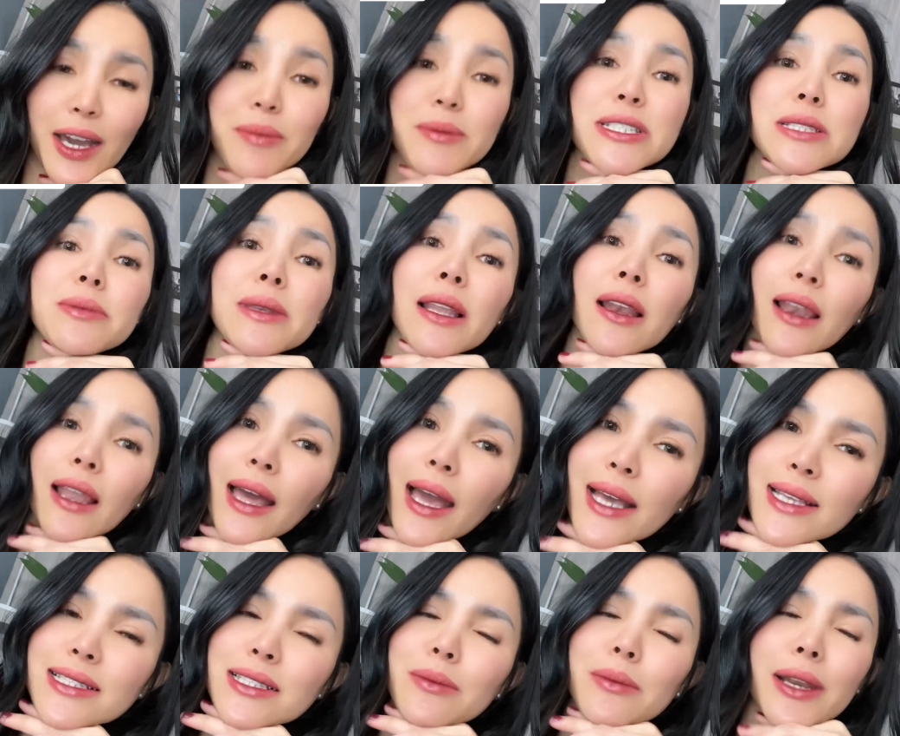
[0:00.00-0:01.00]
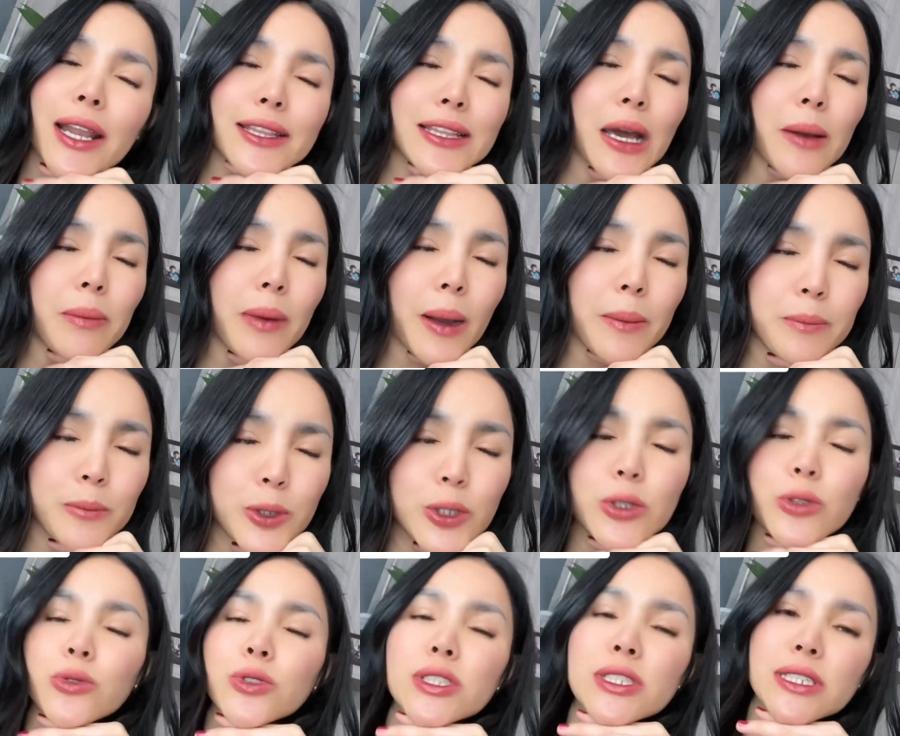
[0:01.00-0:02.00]
ya, Bismillah seberat apapun
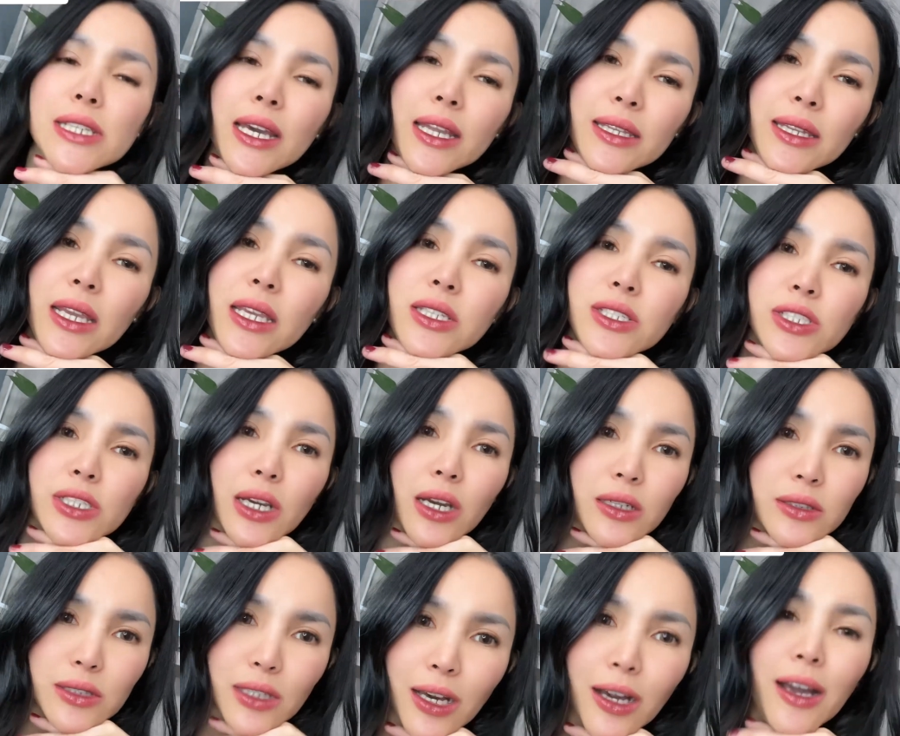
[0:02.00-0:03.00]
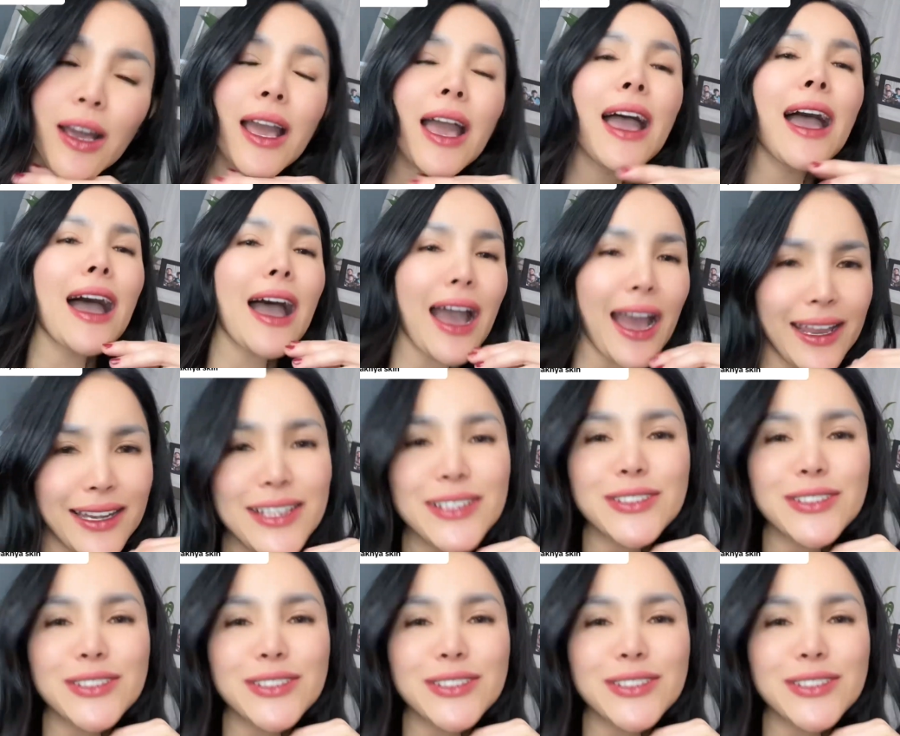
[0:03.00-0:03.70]
ujiannya insya Allah ada